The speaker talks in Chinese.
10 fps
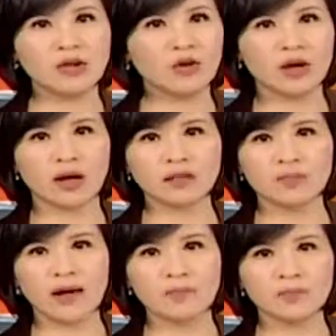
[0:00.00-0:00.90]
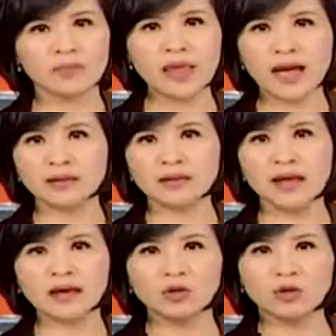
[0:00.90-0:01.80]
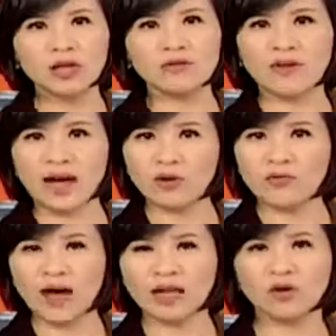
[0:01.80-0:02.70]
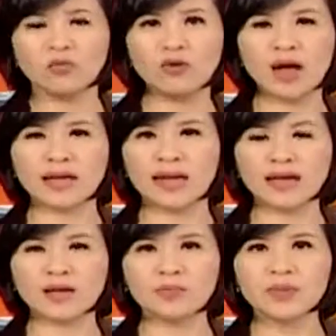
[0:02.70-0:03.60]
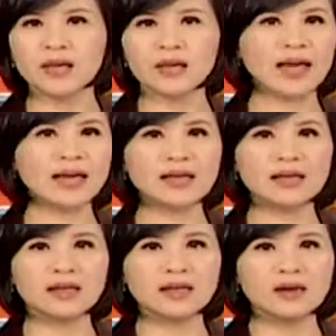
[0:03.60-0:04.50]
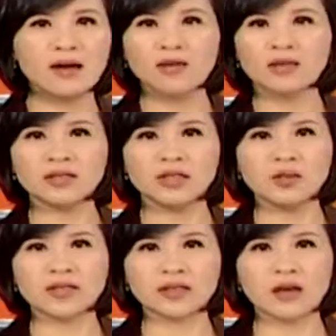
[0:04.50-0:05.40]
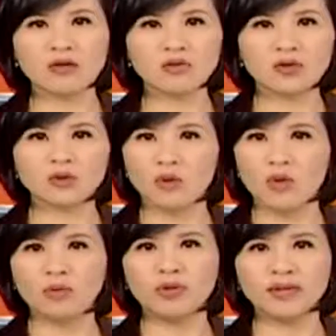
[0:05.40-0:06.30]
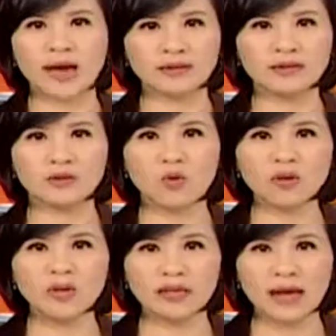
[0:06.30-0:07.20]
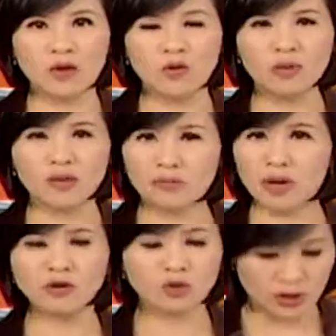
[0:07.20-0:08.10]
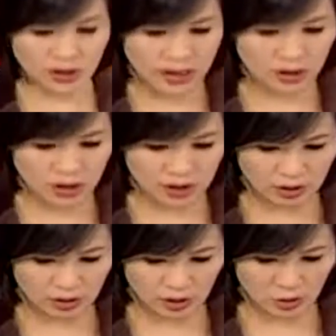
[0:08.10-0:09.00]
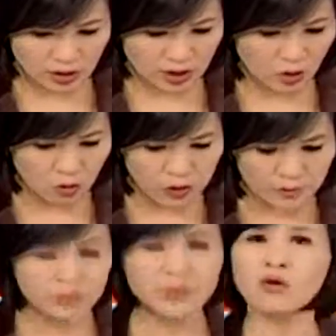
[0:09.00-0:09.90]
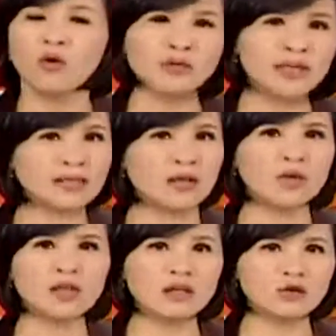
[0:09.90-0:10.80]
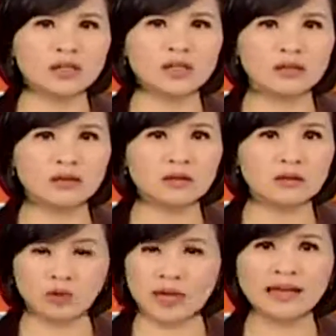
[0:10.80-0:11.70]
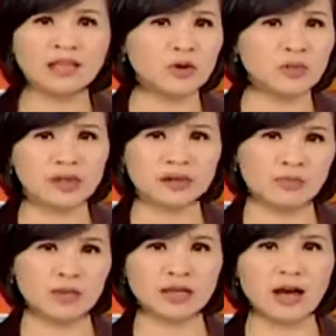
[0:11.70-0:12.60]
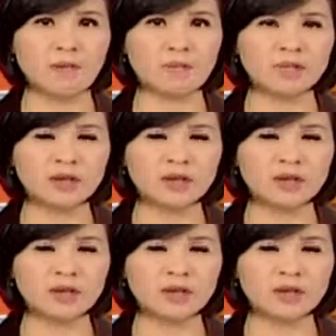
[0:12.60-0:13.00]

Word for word: 你学问搞清吗？大阵仗从立法院发动，不加其他去，其他去。哦，行政院长的高度就说我不宜谈国人来公平，没有错。现在就是要交给国人公平。我们现在掌握到的最新有台 TVBS 的民调，